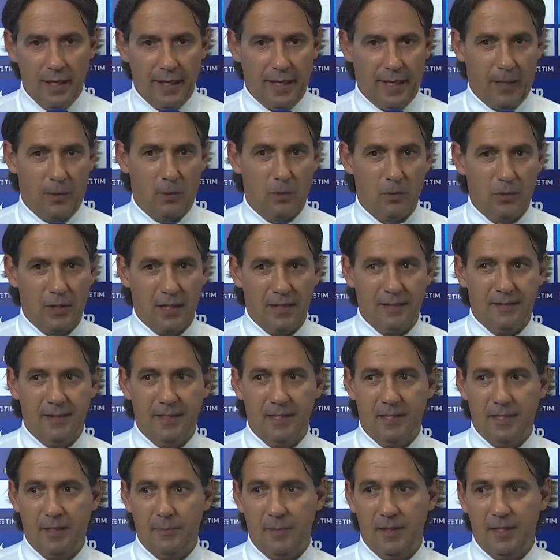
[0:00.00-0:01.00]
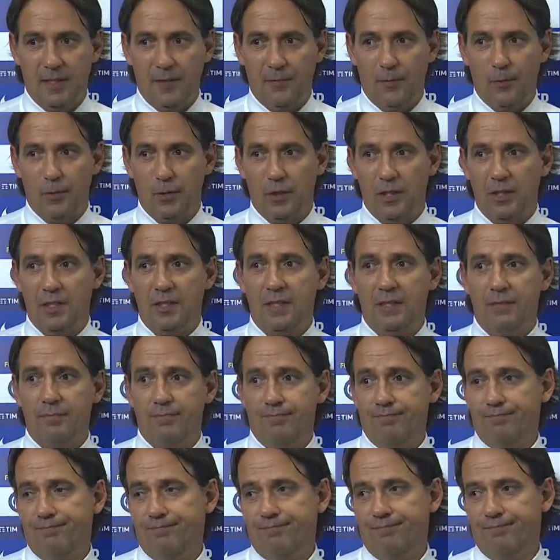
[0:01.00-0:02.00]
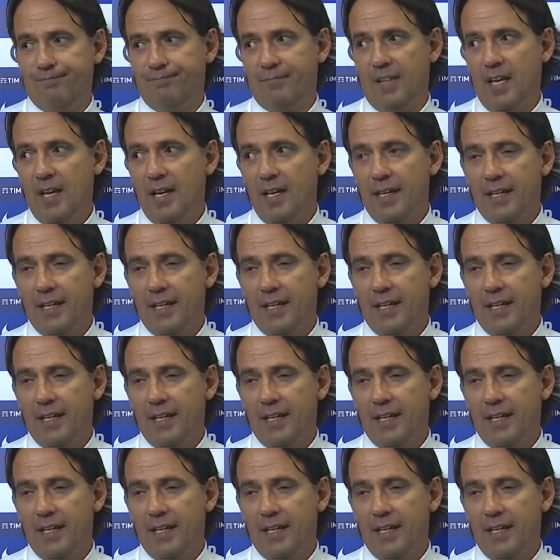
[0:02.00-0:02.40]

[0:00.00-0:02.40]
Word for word: erano tantissimi tifosi in, mm,